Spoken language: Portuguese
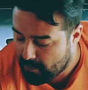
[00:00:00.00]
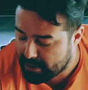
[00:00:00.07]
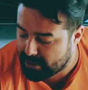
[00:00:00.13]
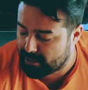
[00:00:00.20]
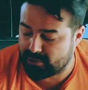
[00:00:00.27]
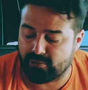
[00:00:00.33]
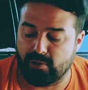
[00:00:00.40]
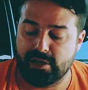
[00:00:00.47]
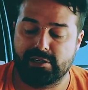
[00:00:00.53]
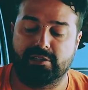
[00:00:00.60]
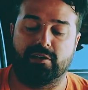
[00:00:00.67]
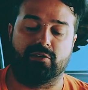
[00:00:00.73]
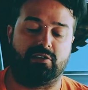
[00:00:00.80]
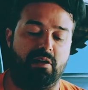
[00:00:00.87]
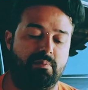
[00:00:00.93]
uma das coisas
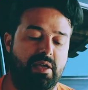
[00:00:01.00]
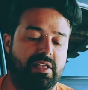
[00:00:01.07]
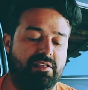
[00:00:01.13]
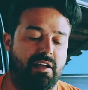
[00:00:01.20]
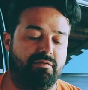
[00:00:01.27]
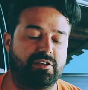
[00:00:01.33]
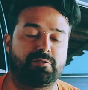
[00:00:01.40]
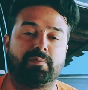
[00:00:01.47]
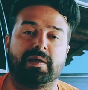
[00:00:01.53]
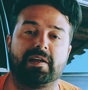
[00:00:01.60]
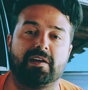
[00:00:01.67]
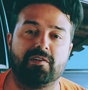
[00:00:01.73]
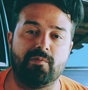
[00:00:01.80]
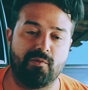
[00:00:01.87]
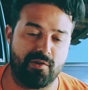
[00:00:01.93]
que eu também tava
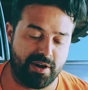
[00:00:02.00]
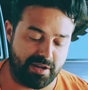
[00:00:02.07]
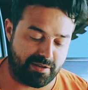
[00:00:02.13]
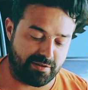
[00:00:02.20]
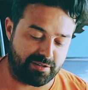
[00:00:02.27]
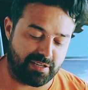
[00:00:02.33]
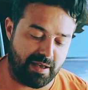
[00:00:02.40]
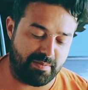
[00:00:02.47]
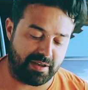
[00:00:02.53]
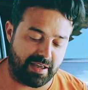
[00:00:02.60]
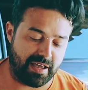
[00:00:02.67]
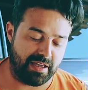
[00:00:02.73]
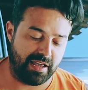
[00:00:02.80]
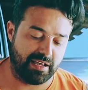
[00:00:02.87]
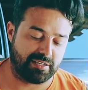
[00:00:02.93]
esperando muito, sabe o
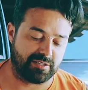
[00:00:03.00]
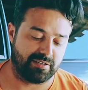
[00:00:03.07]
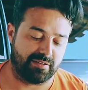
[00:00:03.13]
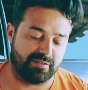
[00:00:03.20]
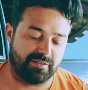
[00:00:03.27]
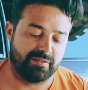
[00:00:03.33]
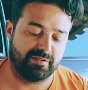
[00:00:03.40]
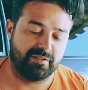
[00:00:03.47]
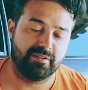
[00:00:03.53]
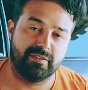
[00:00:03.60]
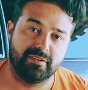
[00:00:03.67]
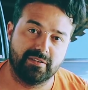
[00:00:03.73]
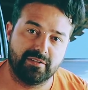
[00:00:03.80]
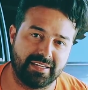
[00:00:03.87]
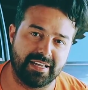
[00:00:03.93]
que é isso?
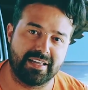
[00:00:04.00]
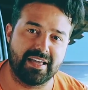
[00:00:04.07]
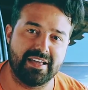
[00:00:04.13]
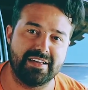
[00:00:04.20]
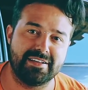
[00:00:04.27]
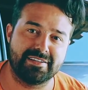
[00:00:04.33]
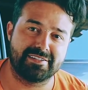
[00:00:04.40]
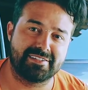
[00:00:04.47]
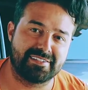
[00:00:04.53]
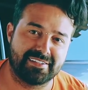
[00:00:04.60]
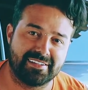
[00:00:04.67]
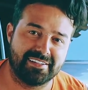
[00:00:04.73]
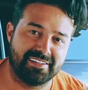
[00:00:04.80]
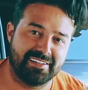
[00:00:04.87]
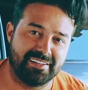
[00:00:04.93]
O que, é isso?
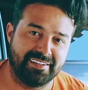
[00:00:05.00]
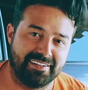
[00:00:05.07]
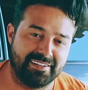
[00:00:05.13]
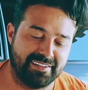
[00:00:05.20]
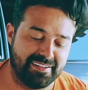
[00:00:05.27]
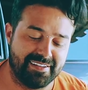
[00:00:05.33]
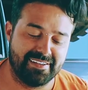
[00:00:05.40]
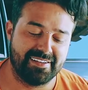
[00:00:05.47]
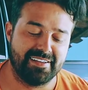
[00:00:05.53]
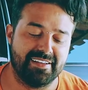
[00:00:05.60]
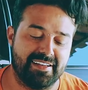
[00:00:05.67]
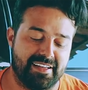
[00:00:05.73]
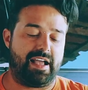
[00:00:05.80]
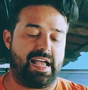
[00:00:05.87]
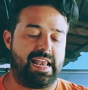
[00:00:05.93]
de é fazer armação.
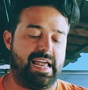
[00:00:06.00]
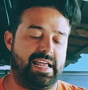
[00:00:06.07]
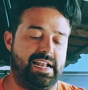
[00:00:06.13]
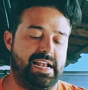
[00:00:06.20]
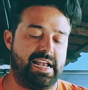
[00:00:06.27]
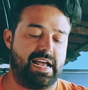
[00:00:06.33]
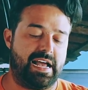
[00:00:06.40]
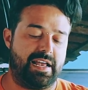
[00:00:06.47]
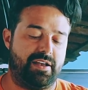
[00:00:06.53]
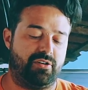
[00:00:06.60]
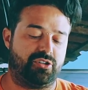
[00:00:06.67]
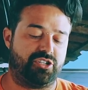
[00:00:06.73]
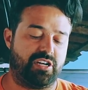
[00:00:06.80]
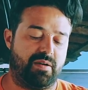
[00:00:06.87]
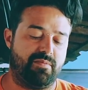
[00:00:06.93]
Galerinha,
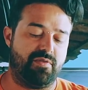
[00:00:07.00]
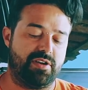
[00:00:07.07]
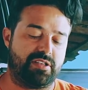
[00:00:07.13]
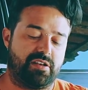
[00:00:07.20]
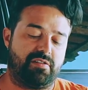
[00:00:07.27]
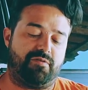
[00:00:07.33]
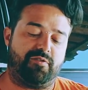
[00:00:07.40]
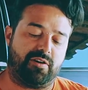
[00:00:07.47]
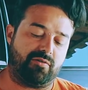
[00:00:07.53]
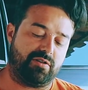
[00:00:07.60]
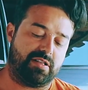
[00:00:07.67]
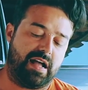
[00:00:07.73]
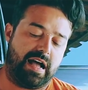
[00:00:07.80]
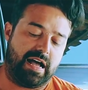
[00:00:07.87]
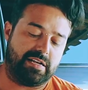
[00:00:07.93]
eu tinha muita
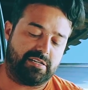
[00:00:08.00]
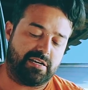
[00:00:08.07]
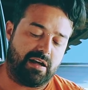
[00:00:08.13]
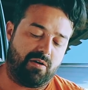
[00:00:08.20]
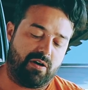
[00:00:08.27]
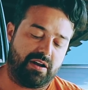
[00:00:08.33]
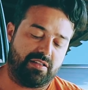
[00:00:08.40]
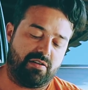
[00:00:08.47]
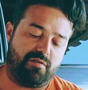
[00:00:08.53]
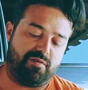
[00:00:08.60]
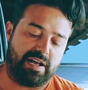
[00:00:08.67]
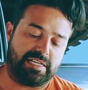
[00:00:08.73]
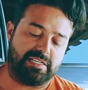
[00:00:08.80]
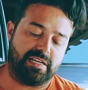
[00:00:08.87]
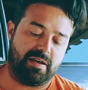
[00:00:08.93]
dificuldade na hora de eu
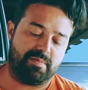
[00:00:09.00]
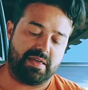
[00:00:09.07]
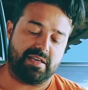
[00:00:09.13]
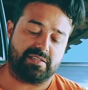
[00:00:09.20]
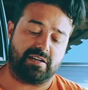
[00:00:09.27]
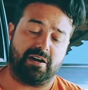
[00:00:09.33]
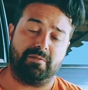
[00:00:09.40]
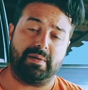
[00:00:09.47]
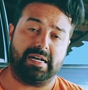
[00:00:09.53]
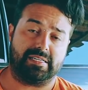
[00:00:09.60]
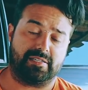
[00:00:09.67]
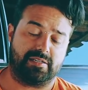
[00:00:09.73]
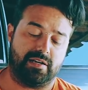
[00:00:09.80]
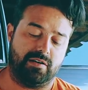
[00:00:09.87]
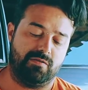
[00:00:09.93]
fazer as minhas
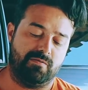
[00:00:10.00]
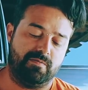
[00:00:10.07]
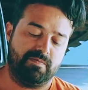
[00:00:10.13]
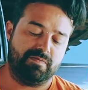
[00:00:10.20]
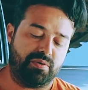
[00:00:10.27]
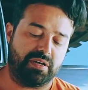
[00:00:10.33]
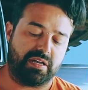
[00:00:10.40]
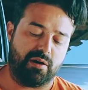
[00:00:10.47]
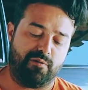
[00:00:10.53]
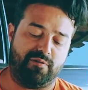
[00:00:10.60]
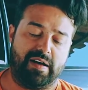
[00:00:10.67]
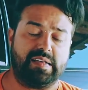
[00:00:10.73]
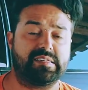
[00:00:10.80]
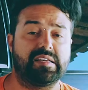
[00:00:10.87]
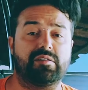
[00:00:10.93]
armação, porque eu
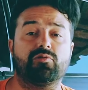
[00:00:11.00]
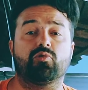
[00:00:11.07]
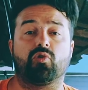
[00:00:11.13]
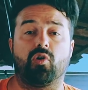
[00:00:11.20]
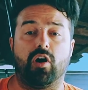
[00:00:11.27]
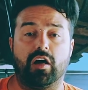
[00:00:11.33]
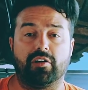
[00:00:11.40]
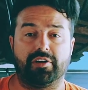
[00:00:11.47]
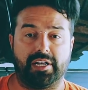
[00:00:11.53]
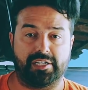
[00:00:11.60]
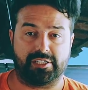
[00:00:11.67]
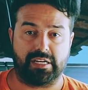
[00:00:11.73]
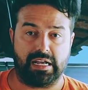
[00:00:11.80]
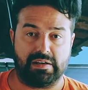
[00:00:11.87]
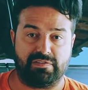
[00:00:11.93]
fazia no colo, né,
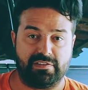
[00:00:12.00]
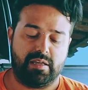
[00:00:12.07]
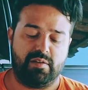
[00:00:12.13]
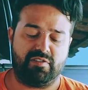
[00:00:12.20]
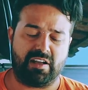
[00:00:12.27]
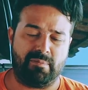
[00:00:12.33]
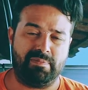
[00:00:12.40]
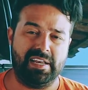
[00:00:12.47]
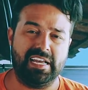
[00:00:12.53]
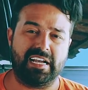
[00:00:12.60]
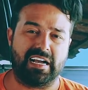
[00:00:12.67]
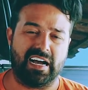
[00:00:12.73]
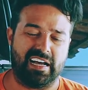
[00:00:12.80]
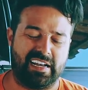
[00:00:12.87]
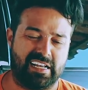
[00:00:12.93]
chefe? Fica
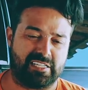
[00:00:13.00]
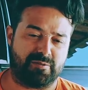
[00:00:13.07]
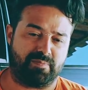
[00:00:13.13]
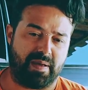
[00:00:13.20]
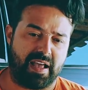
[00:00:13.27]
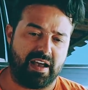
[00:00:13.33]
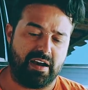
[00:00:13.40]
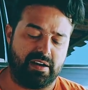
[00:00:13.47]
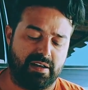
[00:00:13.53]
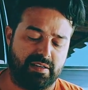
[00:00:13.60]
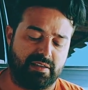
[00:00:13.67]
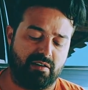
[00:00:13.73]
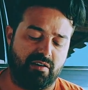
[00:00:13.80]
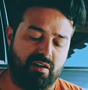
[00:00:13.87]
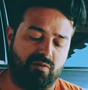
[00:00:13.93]
pinicando as pernas,
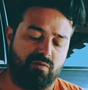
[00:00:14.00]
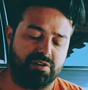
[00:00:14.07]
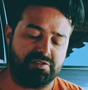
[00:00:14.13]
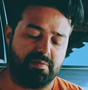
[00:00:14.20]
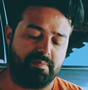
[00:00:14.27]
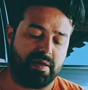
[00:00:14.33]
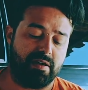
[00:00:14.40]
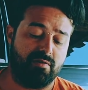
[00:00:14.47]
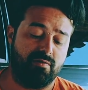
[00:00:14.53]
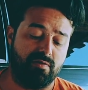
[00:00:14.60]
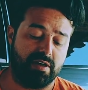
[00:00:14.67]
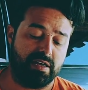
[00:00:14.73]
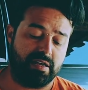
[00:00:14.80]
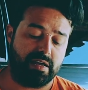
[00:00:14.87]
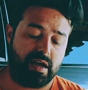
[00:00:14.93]
então é uma coisa bem
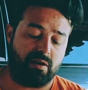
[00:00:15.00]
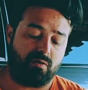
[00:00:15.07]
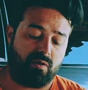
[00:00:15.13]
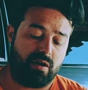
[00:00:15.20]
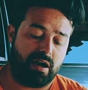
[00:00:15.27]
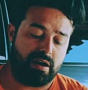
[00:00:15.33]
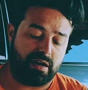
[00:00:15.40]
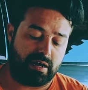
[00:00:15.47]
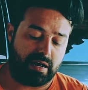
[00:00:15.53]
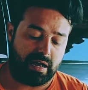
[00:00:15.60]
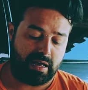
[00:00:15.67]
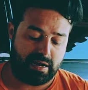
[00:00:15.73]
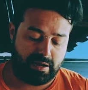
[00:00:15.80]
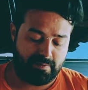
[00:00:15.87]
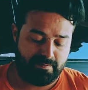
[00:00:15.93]
ruim. E agora,
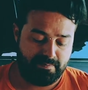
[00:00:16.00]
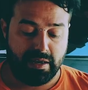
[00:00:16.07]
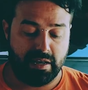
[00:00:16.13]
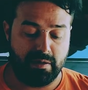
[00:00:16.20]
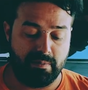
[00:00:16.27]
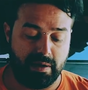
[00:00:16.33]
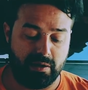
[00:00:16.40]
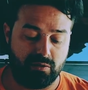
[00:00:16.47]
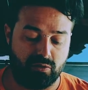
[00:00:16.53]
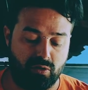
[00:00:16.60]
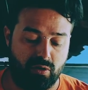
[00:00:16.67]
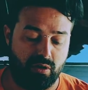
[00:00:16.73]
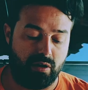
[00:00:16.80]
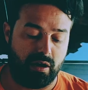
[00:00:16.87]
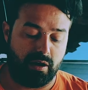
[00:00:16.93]
cara, ele
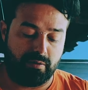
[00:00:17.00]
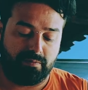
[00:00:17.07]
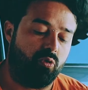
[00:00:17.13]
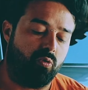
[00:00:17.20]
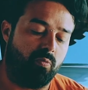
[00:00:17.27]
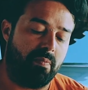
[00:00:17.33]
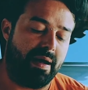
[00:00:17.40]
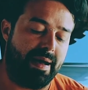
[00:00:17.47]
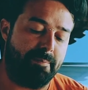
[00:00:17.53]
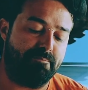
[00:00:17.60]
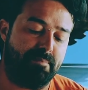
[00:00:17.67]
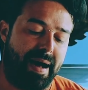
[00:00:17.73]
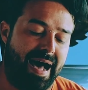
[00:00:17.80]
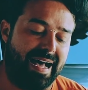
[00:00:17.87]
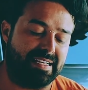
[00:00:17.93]
mandou ó, uma
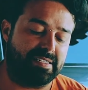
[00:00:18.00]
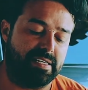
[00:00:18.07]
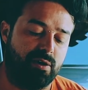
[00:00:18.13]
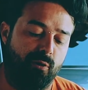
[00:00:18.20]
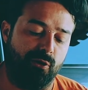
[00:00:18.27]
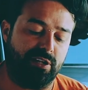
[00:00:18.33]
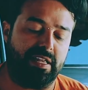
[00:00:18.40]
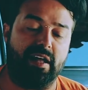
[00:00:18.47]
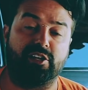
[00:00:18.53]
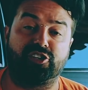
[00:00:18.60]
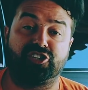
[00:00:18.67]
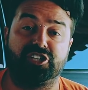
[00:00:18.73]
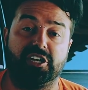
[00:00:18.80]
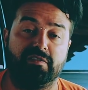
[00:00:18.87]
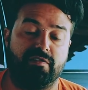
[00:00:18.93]
base
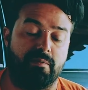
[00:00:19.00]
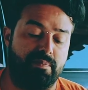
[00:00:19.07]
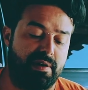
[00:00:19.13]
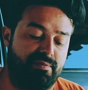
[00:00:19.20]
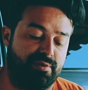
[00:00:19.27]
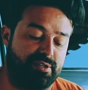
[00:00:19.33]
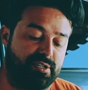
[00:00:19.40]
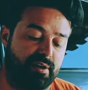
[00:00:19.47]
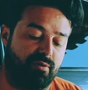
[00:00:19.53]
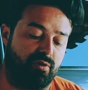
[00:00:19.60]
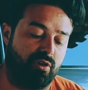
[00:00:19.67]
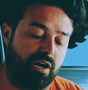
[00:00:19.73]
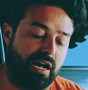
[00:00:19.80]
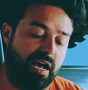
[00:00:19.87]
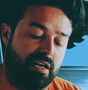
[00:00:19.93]
rotativa para você
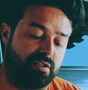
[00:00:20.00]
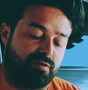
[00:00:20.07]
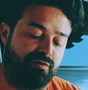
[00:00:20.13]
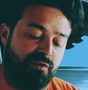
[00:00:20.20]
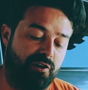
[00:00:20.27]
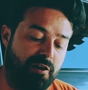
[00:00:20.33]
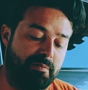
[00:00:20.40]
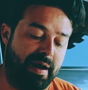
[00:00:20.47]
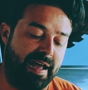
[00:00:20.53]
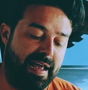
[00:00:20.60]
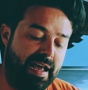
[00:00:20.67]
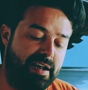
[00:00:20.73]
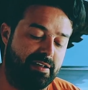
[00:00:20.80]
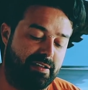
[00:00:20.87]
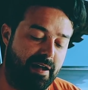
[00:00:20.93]
colocar as formas.
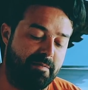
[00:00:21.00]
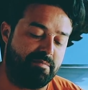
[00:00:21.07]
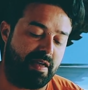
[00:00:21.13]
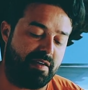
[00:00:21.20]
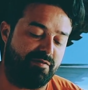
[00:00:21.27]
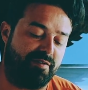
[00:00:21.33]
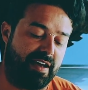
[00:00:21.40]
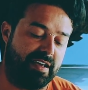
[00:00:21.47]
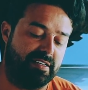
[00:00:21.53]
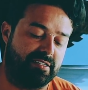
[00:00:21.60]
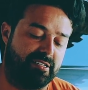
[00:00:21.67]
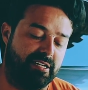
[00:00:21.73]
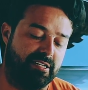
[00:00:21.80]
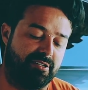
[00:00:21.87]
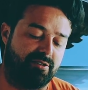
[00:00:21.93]
Ele também
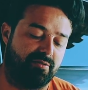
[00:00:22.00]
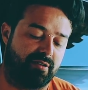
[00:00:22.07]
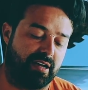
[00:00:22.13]
faz isso,